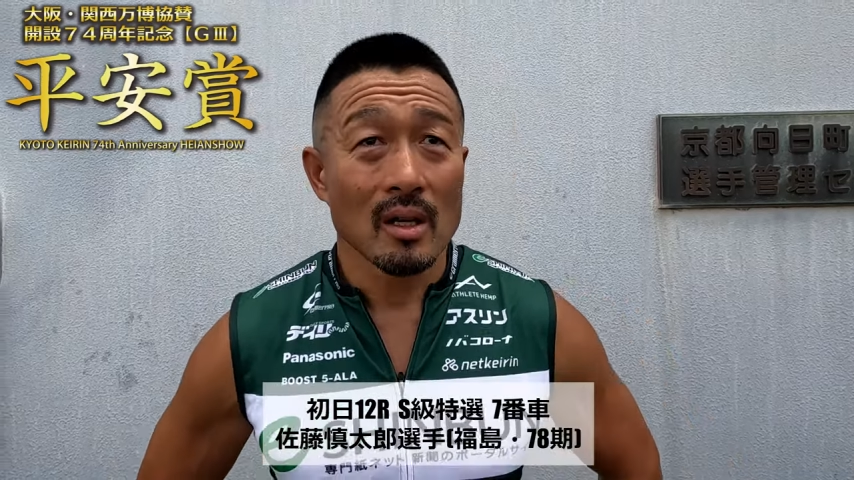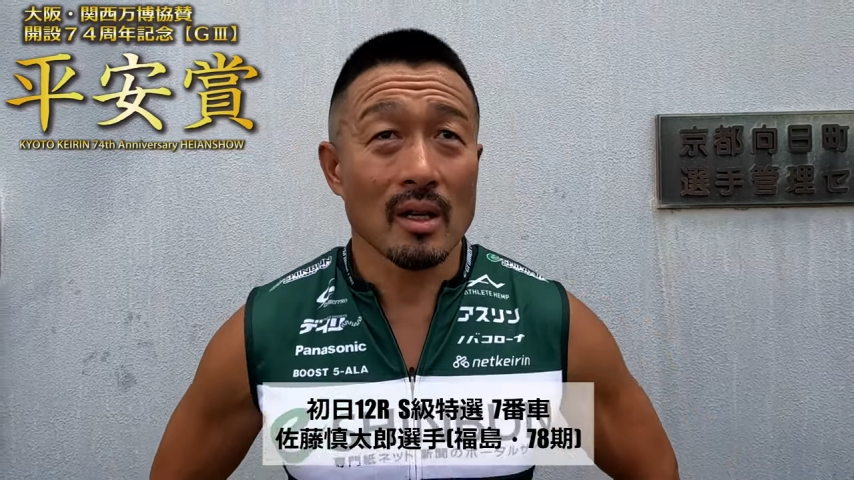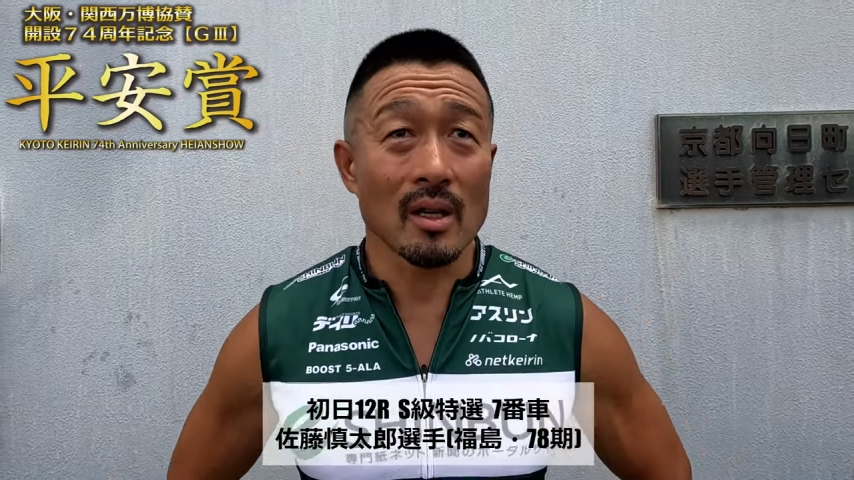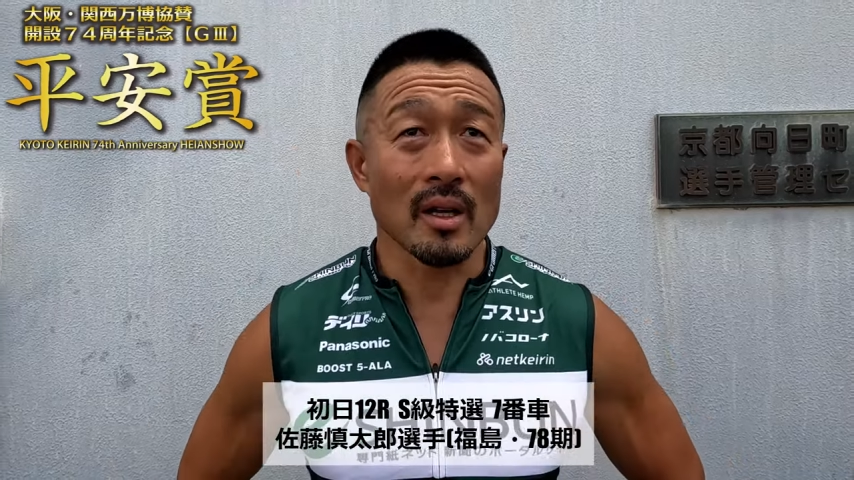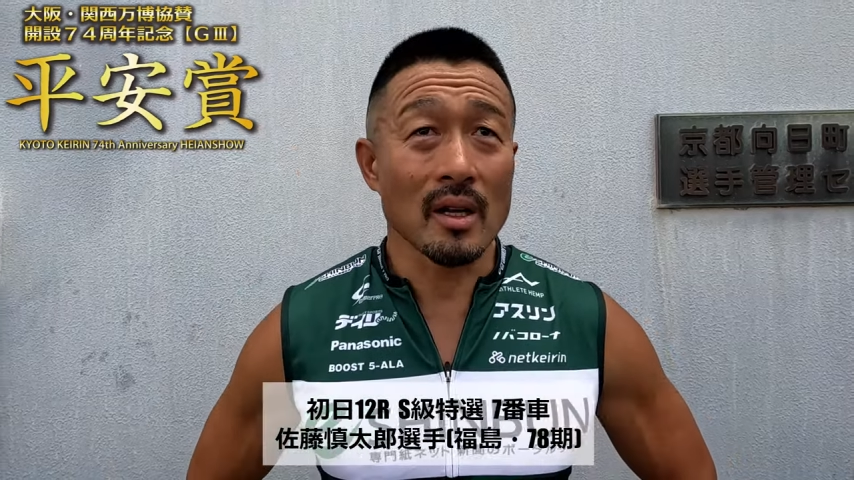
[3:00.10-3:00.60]

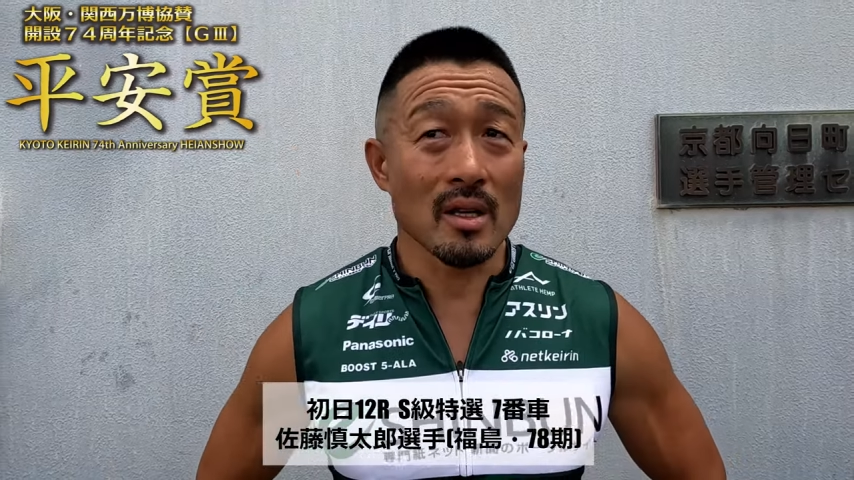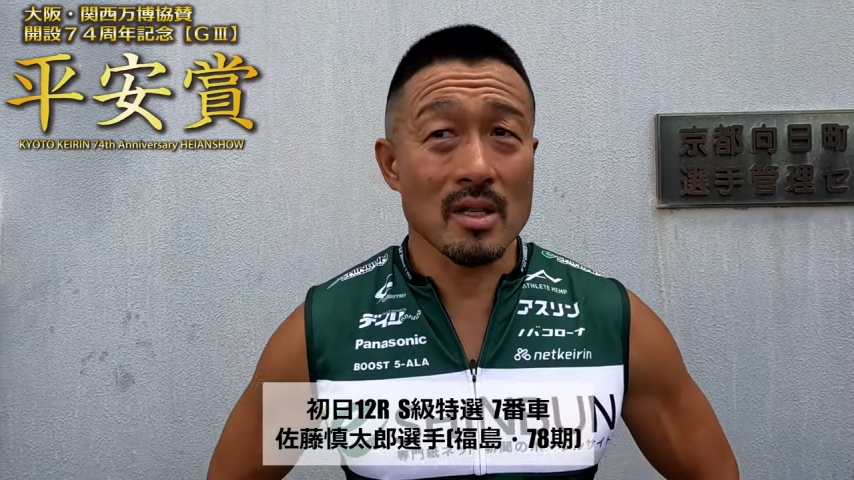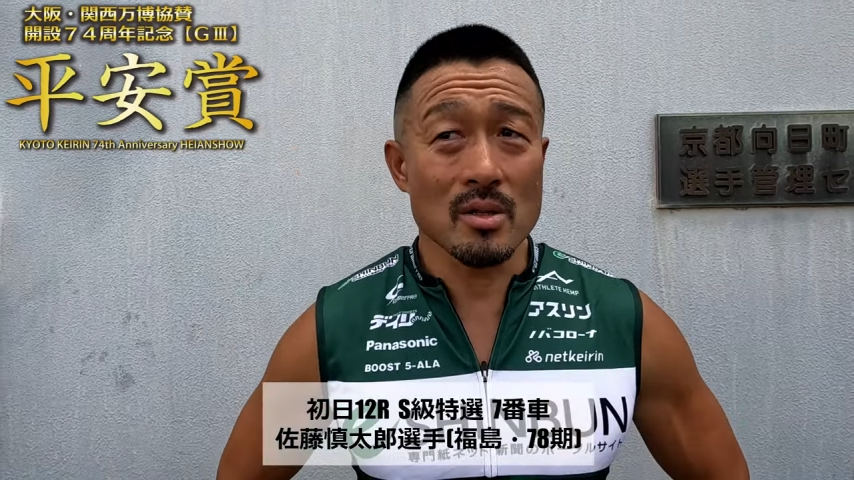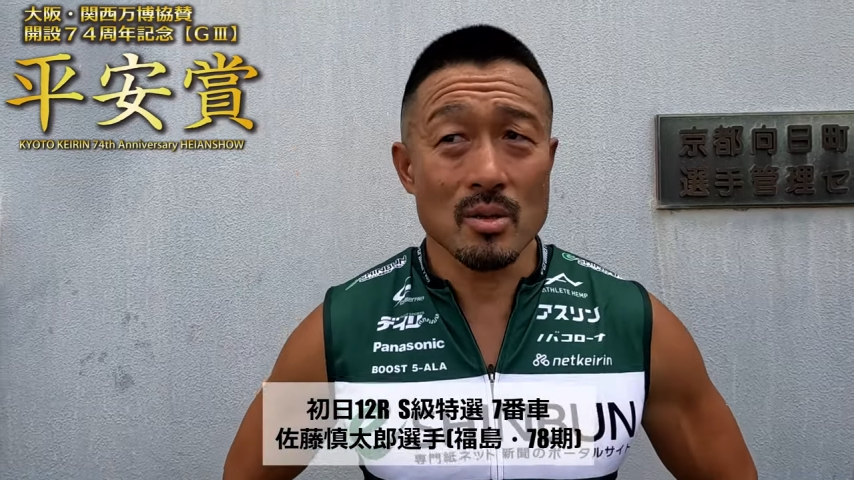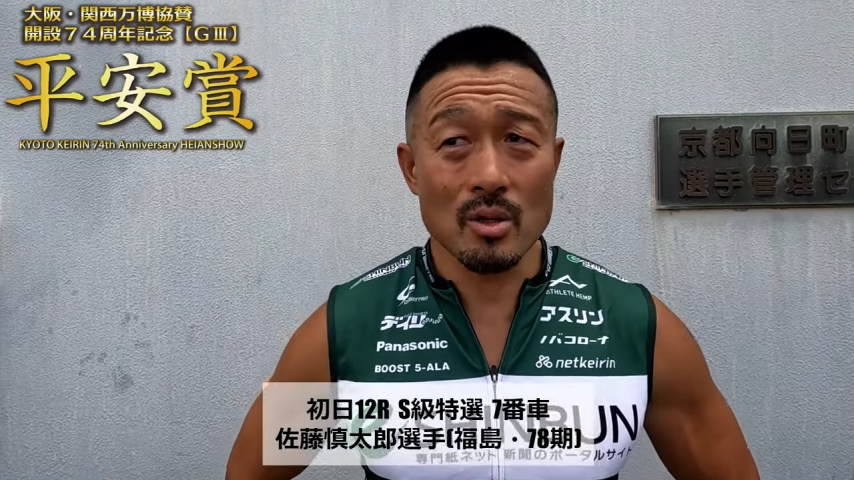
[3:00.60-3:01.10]
だから連
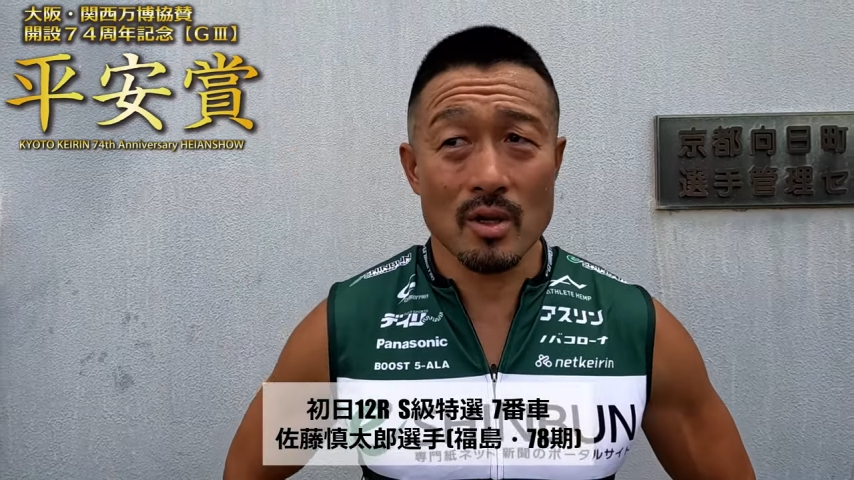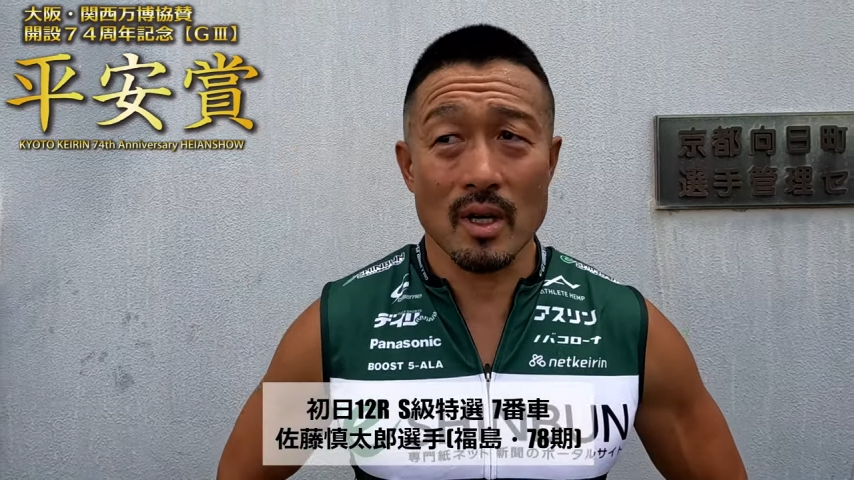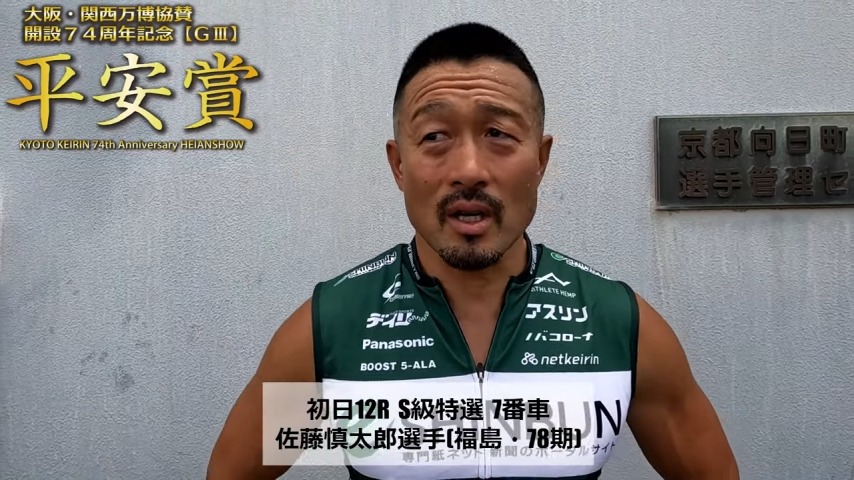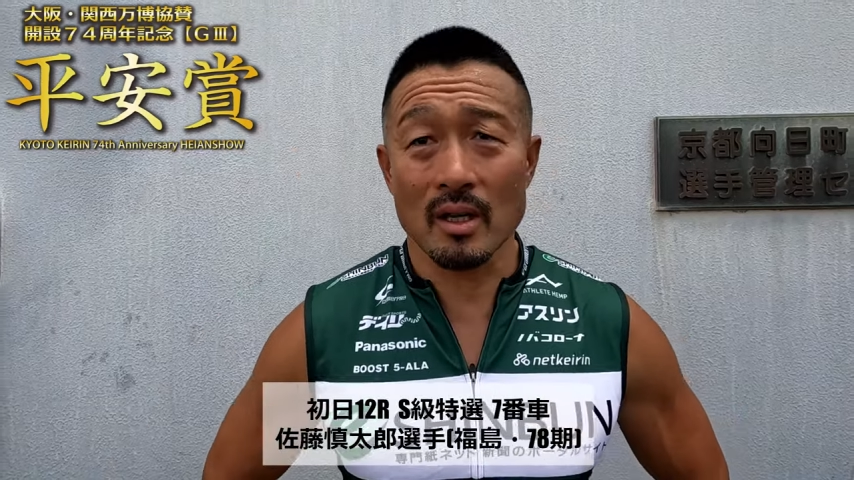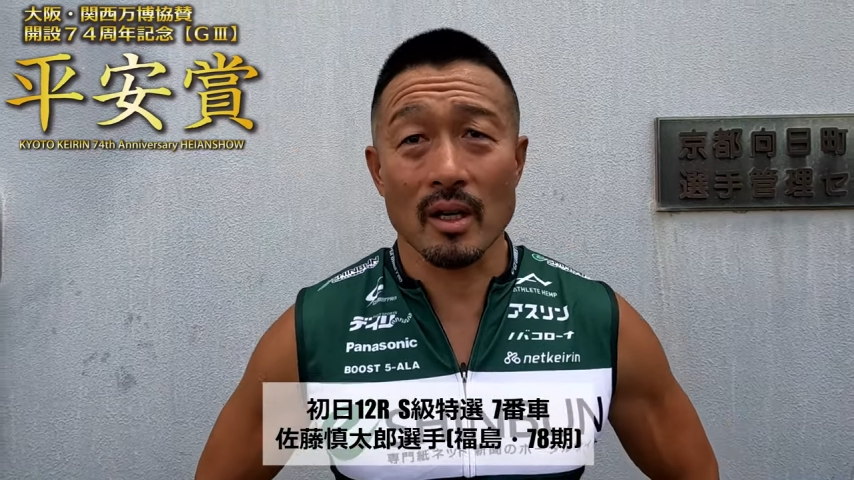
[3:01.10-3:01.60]
携するとき
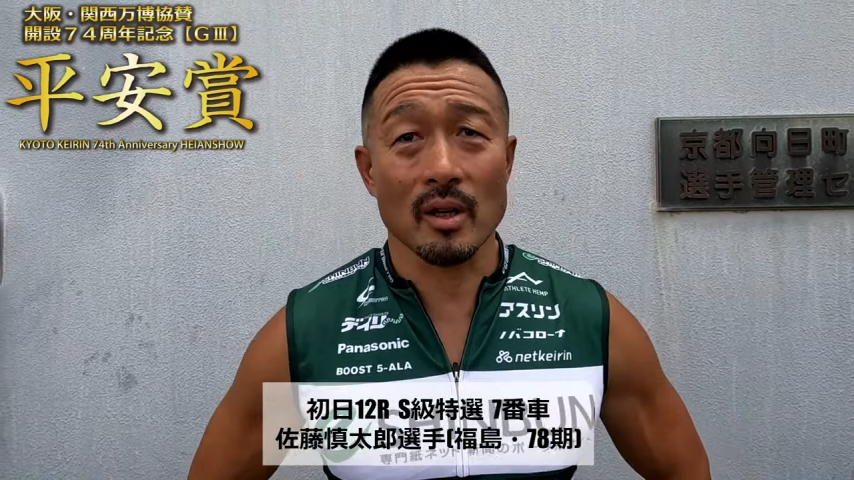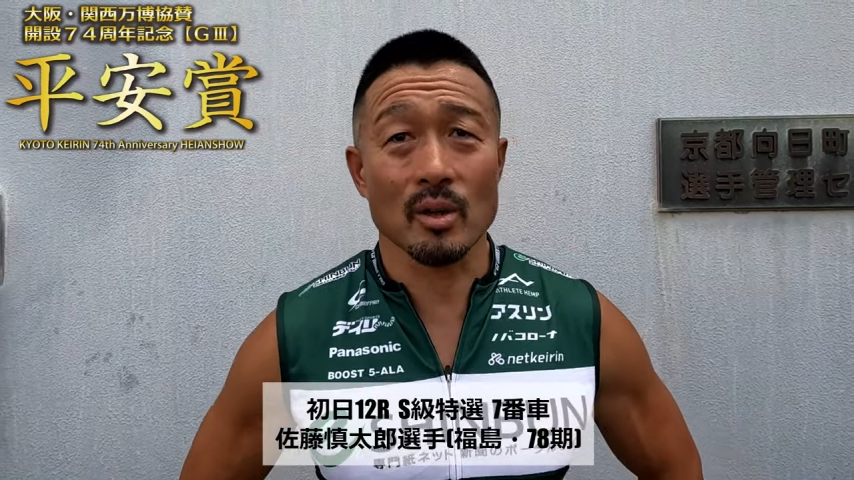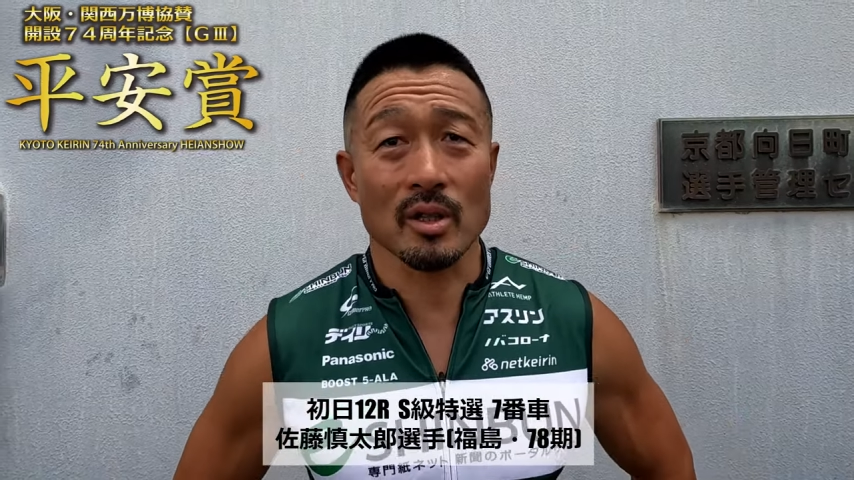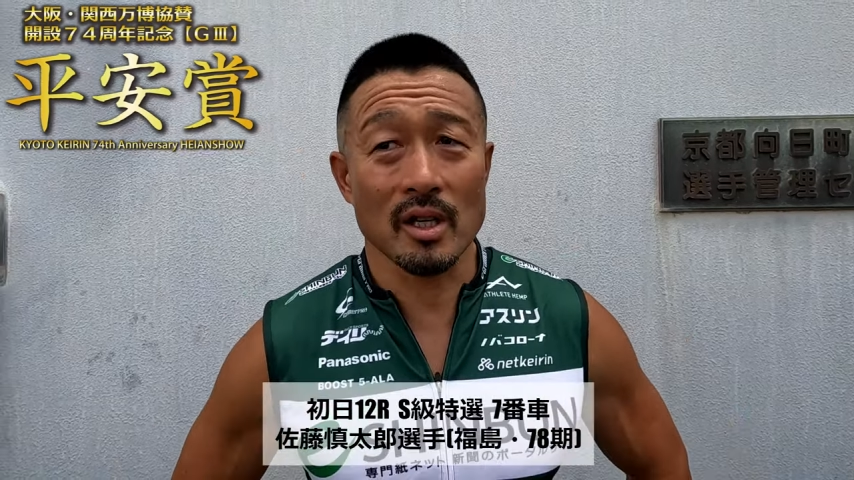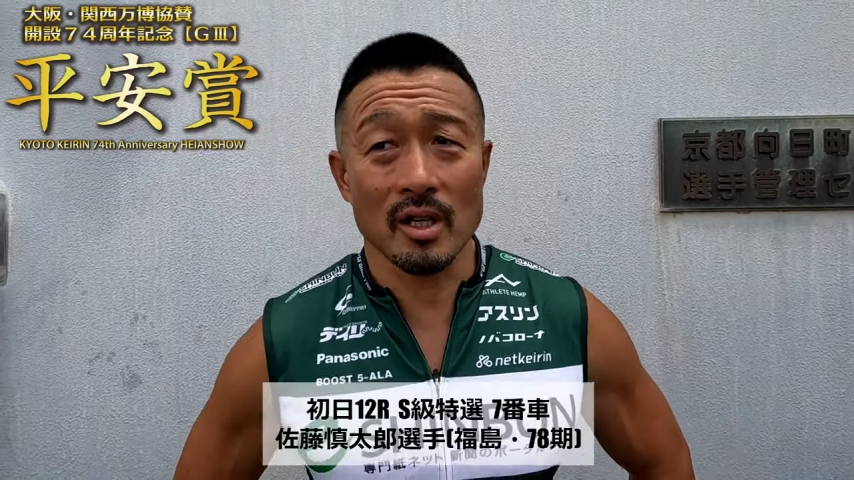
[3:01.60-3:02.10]
はいいんだけ
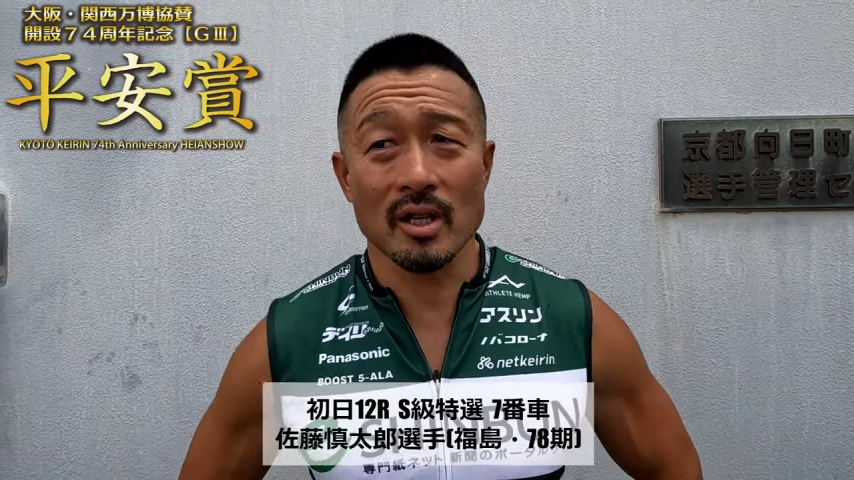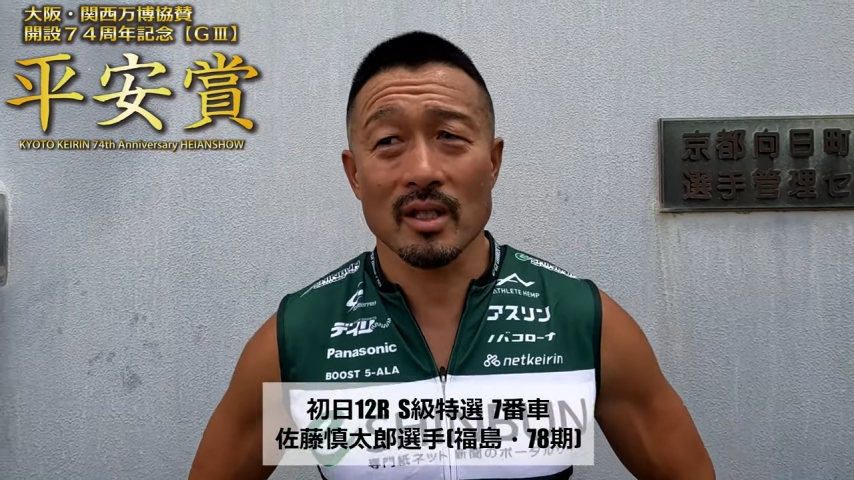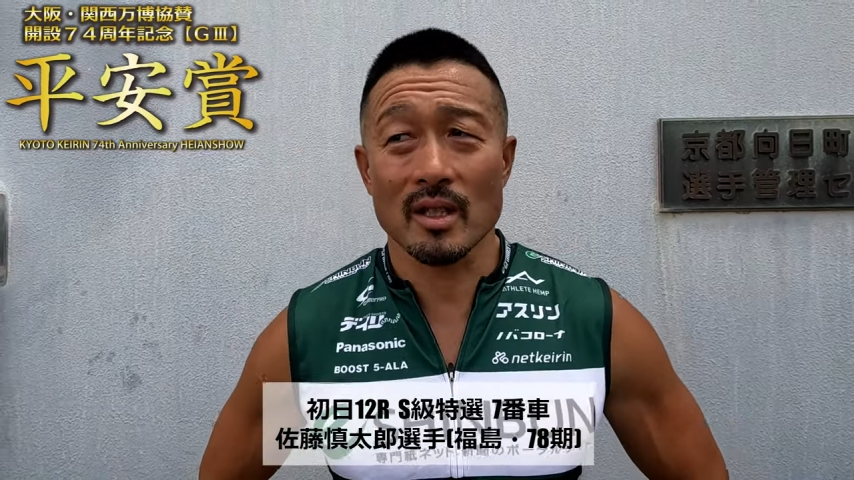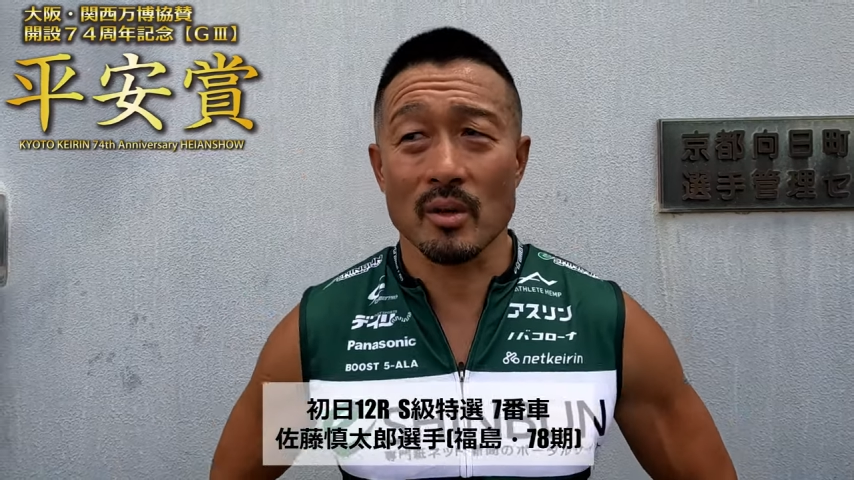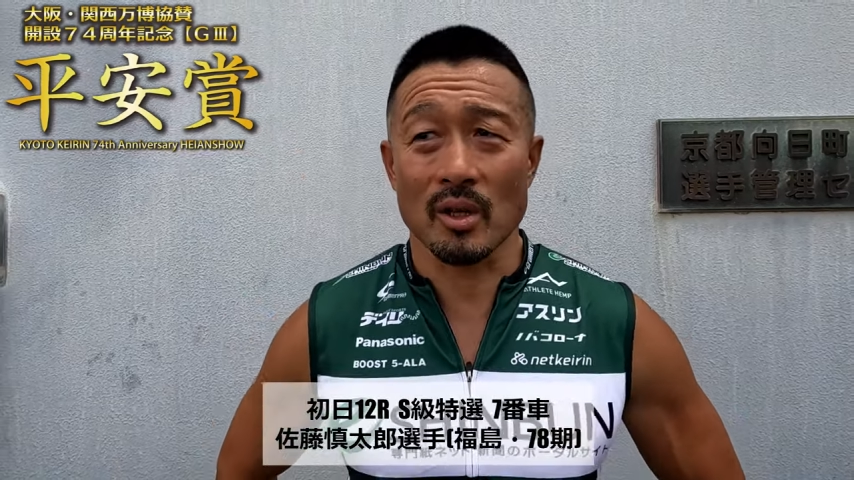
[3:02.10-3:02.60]
ど敵になった